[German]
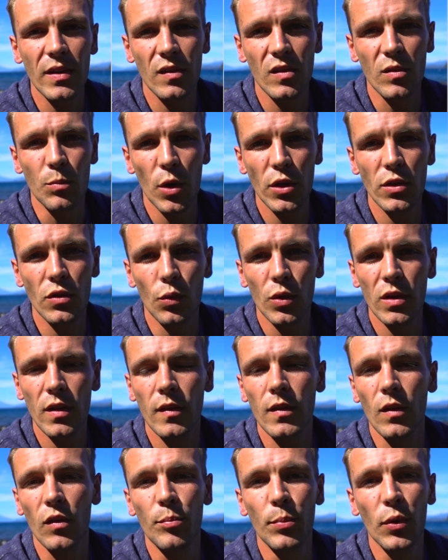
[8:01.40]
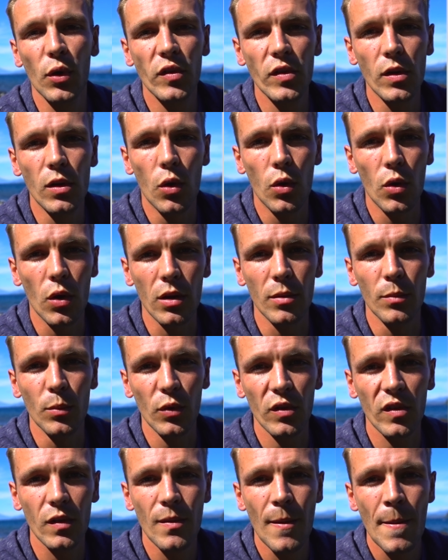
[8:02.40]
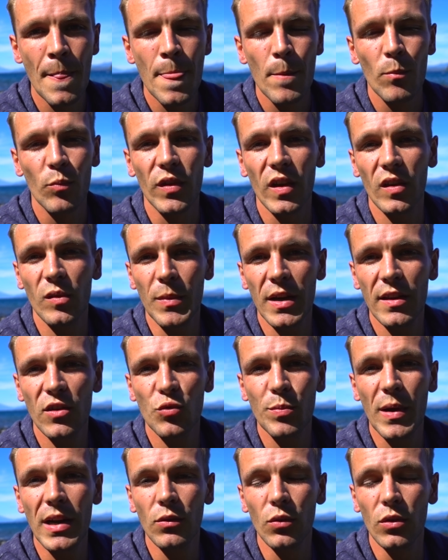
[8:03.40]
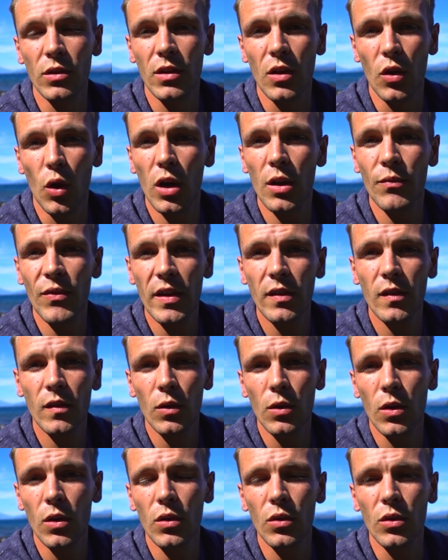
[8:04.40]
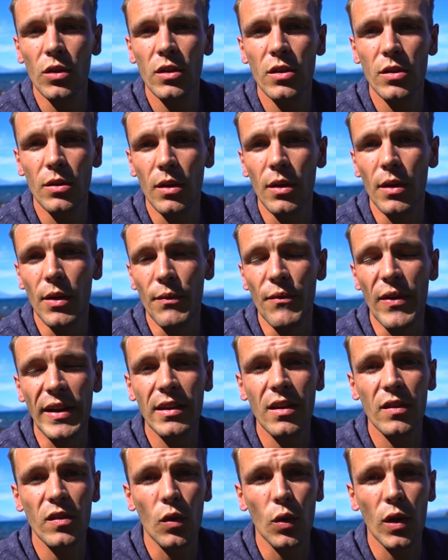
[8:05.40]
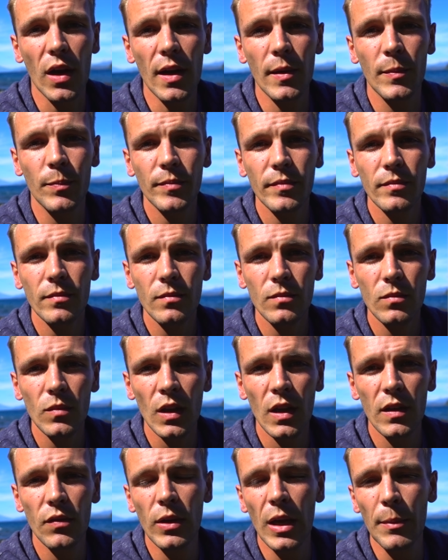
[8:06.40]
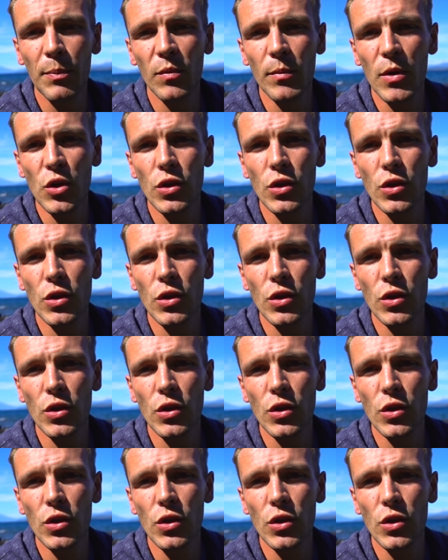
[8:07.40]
was es möchte, ohne dass es auf Brüssel hören muss. Und das macht es spannend und Georgien weiß das auch und äh, wendet das auch an. Es gibt zum